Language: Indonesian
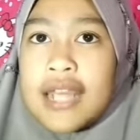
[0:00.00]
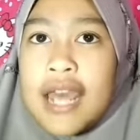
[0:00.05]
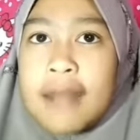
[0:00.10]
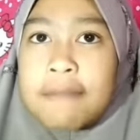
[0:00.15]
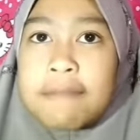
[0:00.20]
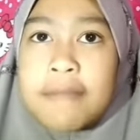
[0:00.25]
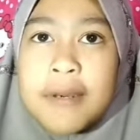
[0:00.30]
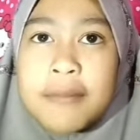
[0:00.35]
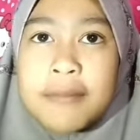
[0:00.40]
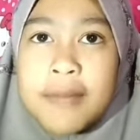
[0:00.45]

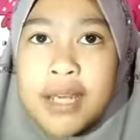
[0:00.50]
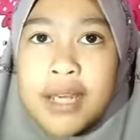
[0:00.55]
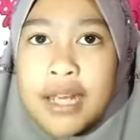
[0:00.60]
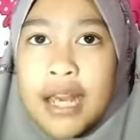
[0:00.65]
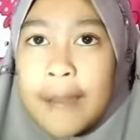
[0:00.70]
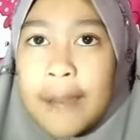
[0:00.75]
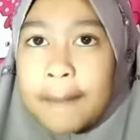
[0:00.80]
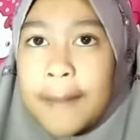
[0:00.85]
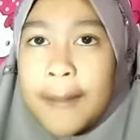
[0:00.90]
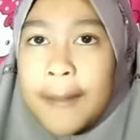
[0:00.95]
dan
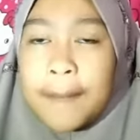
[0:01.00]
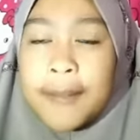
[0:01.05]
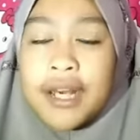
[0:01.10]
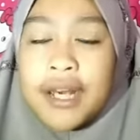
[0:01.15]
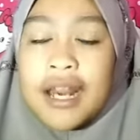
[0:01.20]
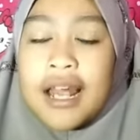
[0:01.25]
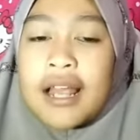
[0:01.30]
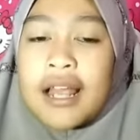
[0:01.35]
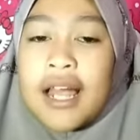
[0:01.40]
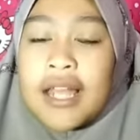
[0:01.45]
beberapa
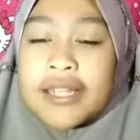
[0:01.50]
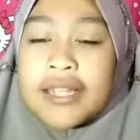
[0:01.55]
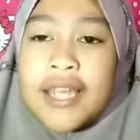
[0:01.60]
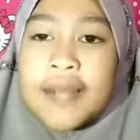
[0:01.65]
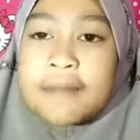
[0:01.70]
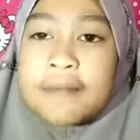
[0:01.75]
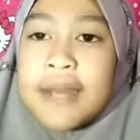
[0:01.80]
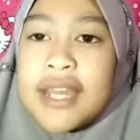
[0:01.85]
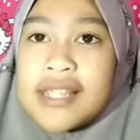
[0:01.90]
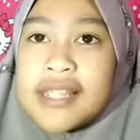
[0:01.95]

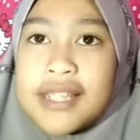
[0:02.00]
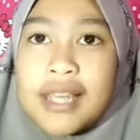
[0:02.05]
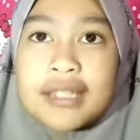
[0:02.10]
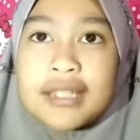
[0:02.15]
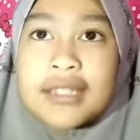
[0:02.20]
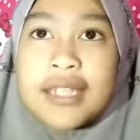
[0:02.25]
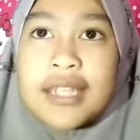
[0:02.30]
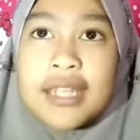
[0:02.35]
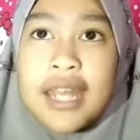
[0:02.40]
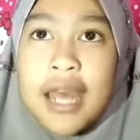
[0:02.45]
peralatan
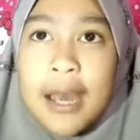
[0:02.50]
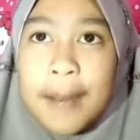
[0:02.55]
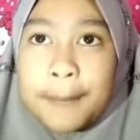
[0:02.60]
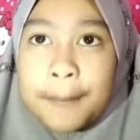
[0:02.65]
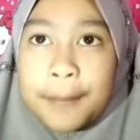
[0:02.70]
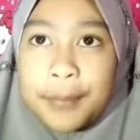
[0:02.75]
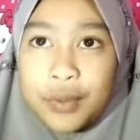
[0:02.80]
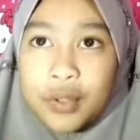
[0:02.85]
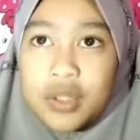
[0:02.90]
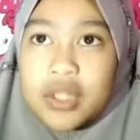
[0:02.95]
masak di
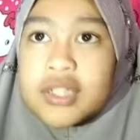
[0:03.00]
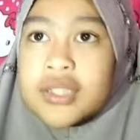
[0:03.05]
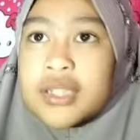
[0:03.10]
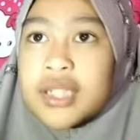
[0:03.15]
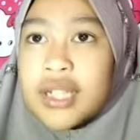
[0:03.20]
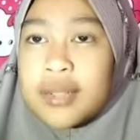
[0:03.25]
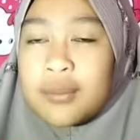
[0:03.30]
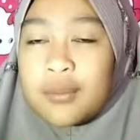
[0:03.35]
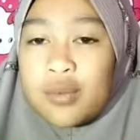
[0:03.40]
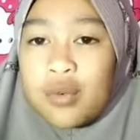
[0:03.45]
dapur
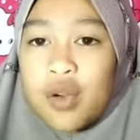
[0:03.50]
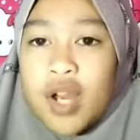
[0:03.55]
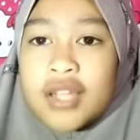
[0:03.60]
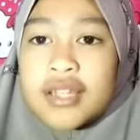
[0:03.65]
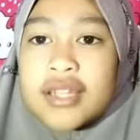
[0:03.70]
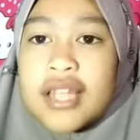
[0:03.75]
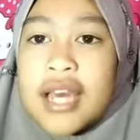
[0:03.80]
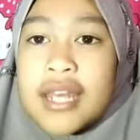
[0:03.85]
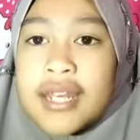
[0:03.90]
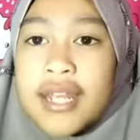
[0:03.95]

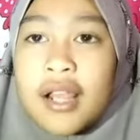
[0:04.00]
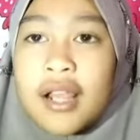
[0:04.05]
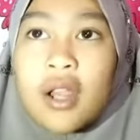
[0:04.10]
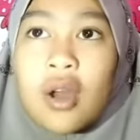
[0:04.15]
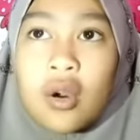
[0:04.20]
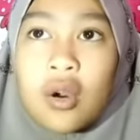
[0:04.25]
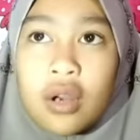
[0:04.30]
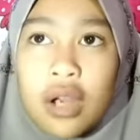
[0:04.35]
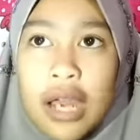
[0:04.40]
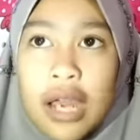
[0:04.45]
terbuat dari
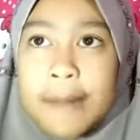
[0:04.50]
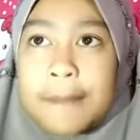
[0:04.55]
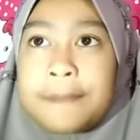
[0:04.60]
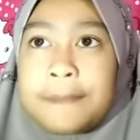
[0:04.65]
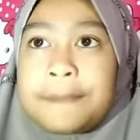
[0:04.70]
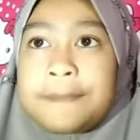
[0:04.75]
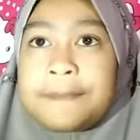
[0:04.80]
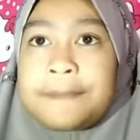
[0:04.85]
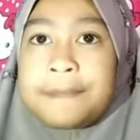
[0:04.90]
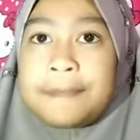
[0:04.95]
logam.